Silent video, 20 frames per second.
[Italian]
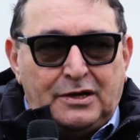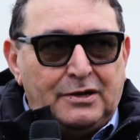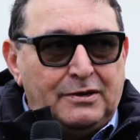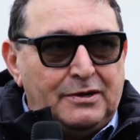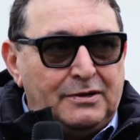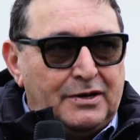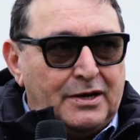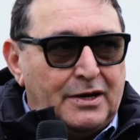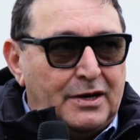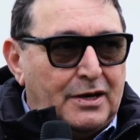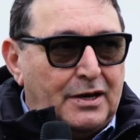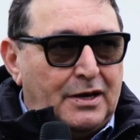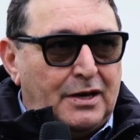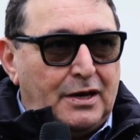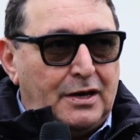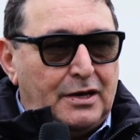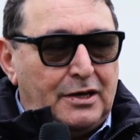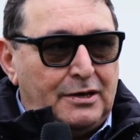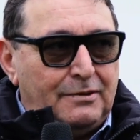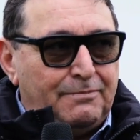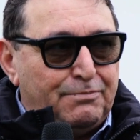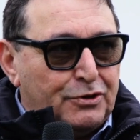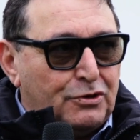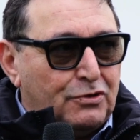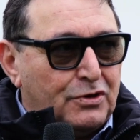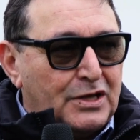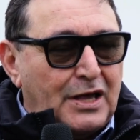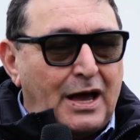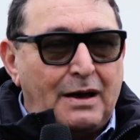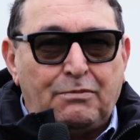in, eh, in,
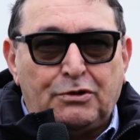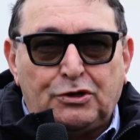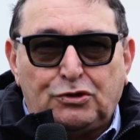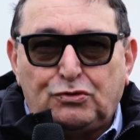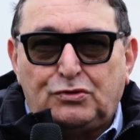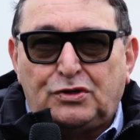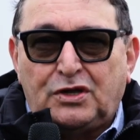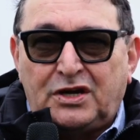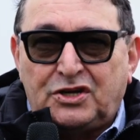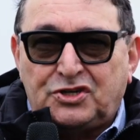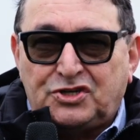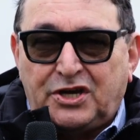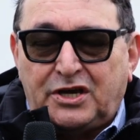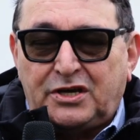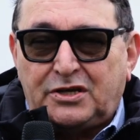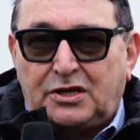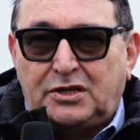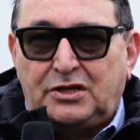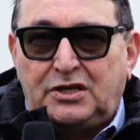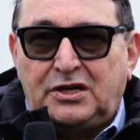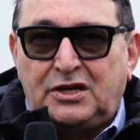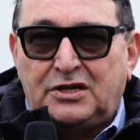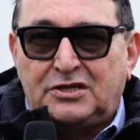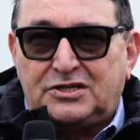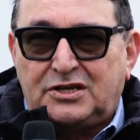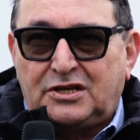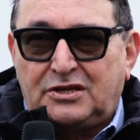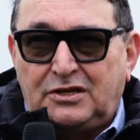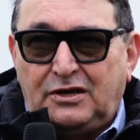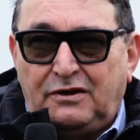programma tutta una serie di
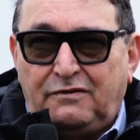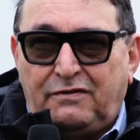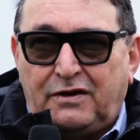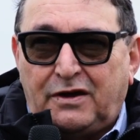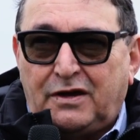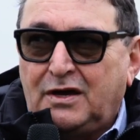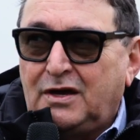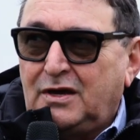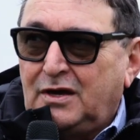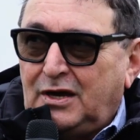iniziative